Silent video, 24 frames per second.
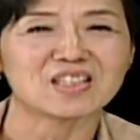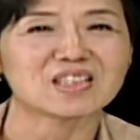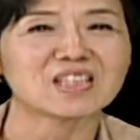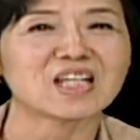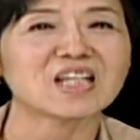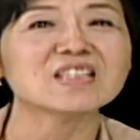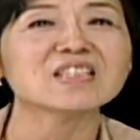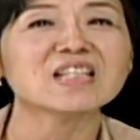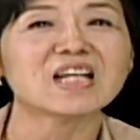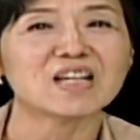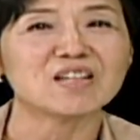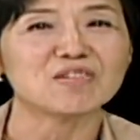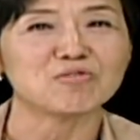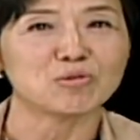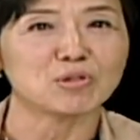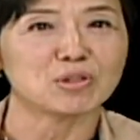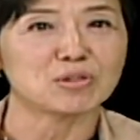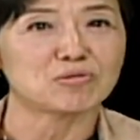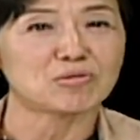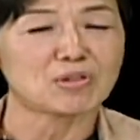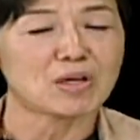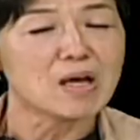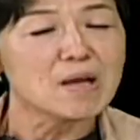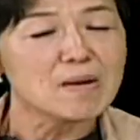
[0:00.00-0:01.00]
常常很多
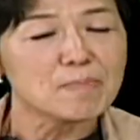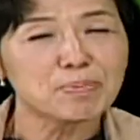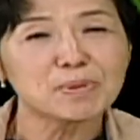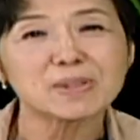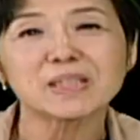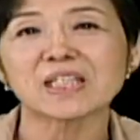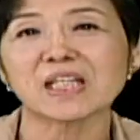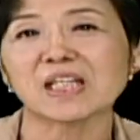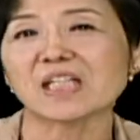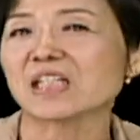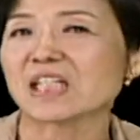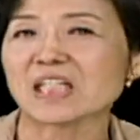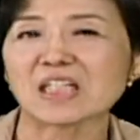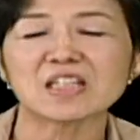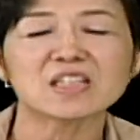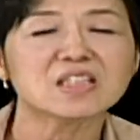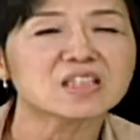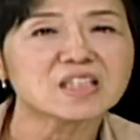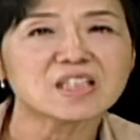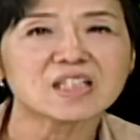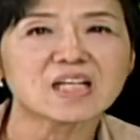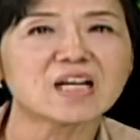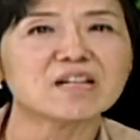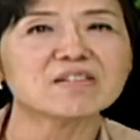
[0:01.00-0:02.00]
人说：“不行，你一
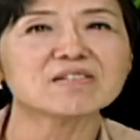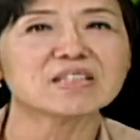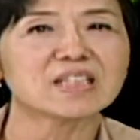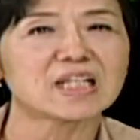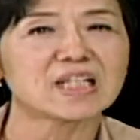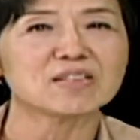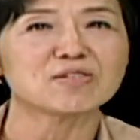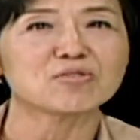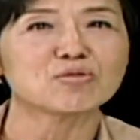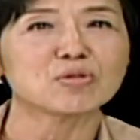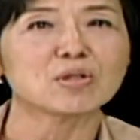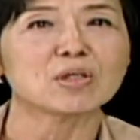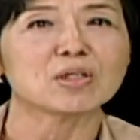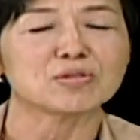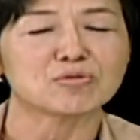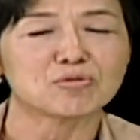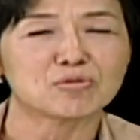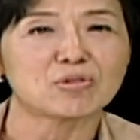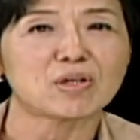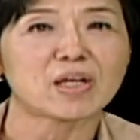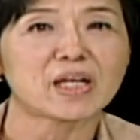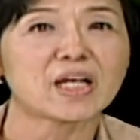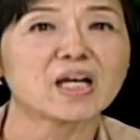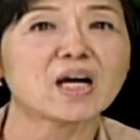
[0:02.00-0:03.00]
定要这样做。”
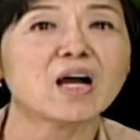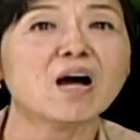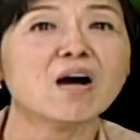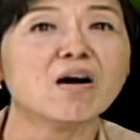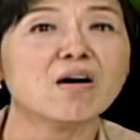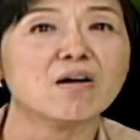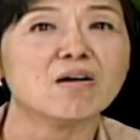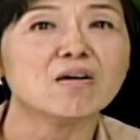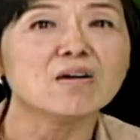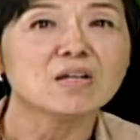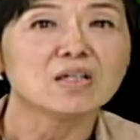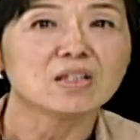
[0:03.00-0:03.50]
最后，